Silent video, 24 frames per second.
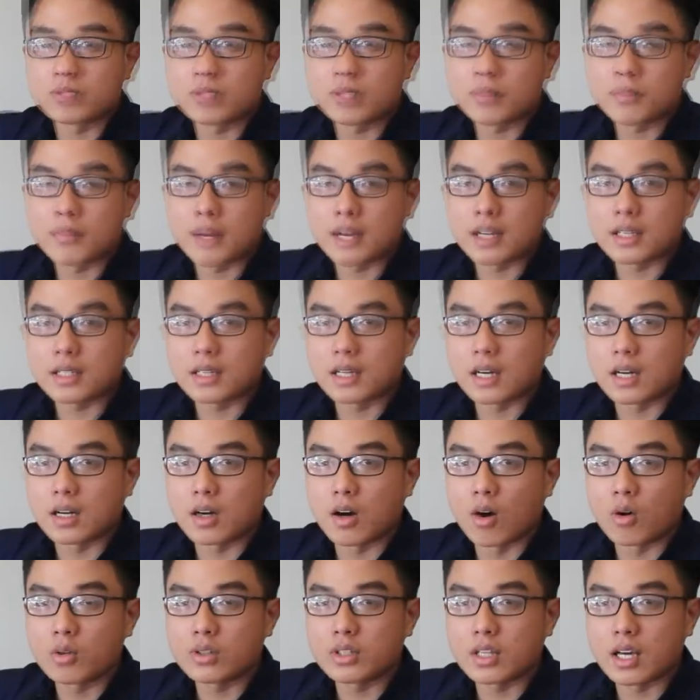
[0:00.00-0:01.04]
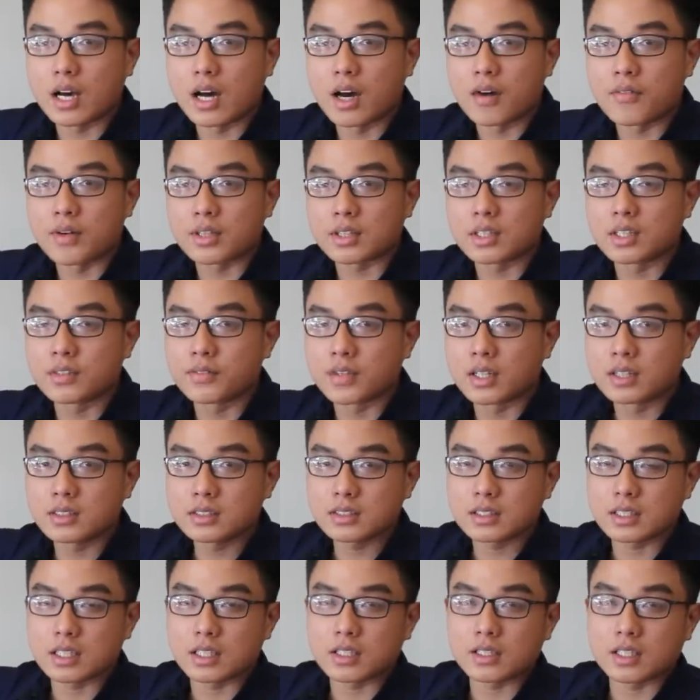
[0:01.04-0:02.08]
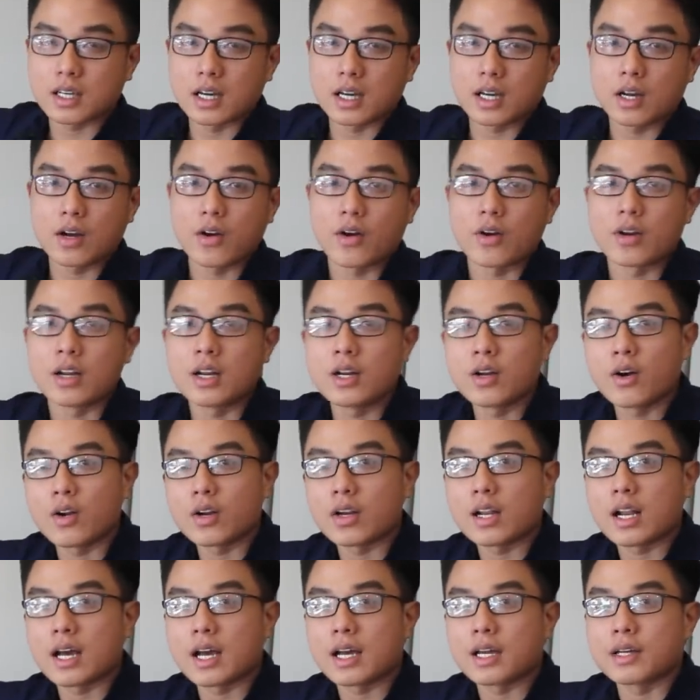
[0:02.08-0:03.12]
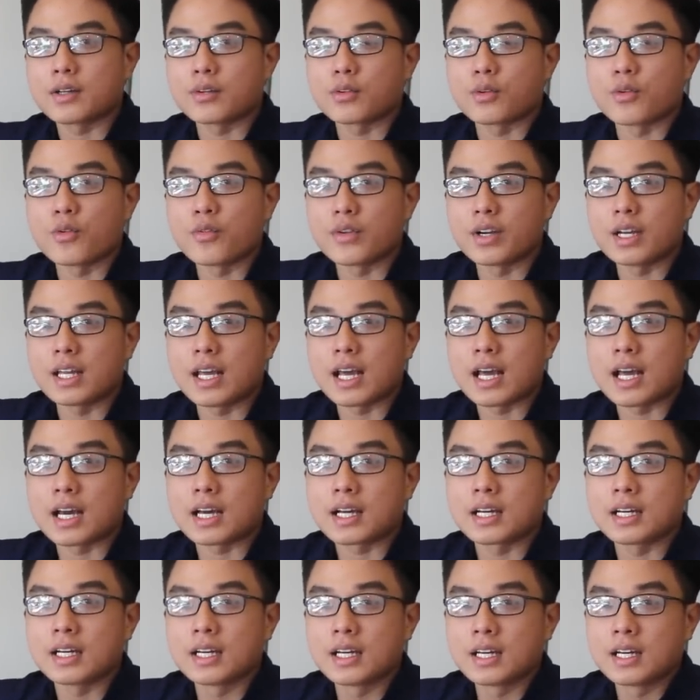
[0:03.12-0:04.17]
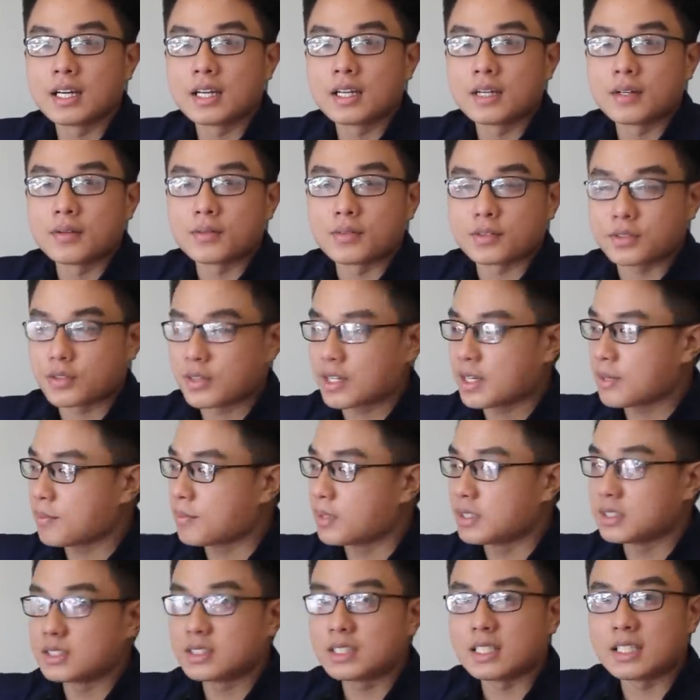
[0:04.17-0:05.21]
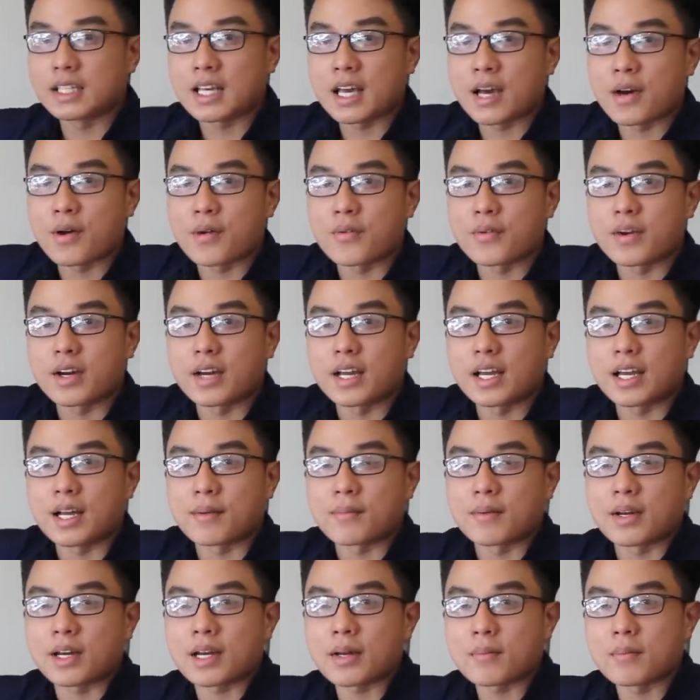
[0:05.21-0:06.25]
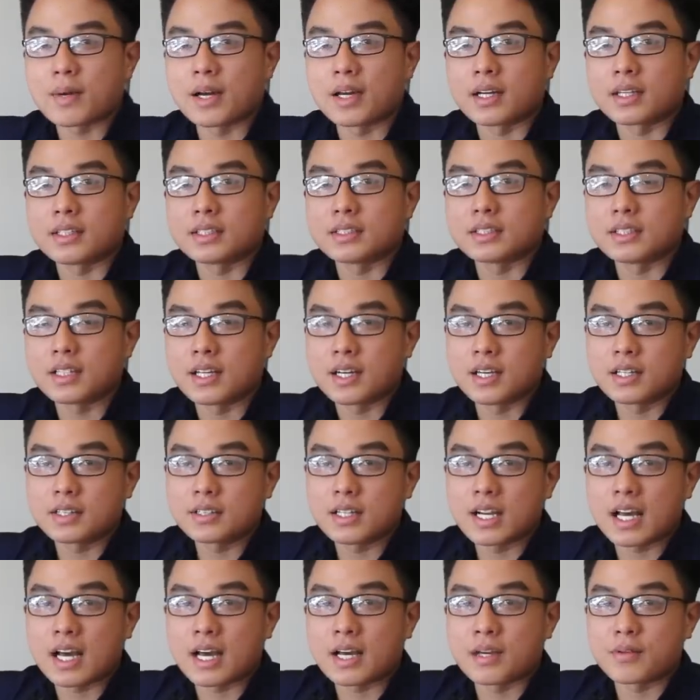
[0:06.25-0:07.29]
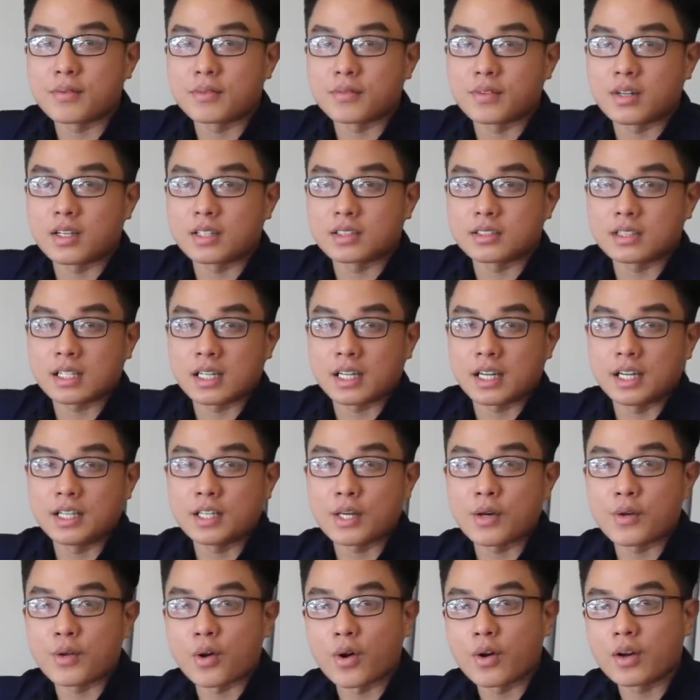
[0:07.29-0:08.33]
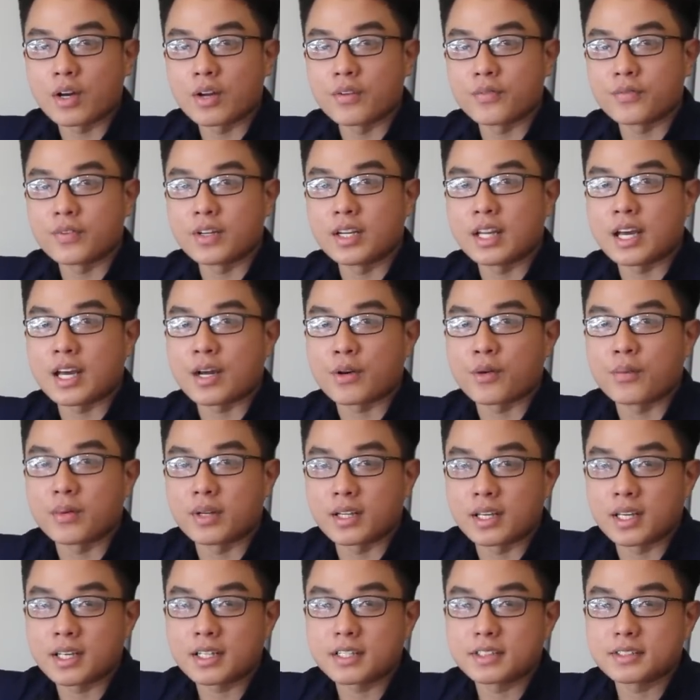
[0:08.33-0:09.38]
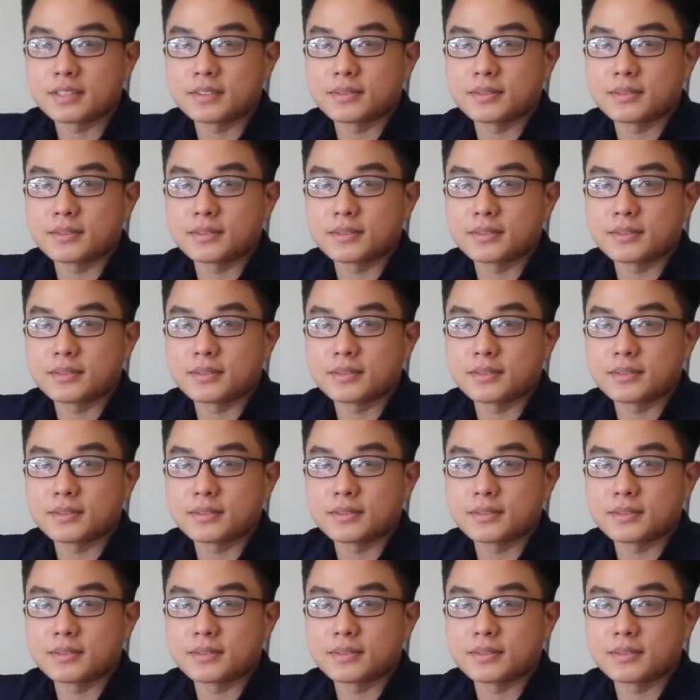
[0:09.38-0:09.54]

Các bạn cần hỗ trợ và tư vấn thì có thể gọi đến hotline của Vidia. Sau đây mình xin chào và hẹn gặp lại các bạn. Nhớ like và đăng ký theo dõi kênh Vidia của mình nhé.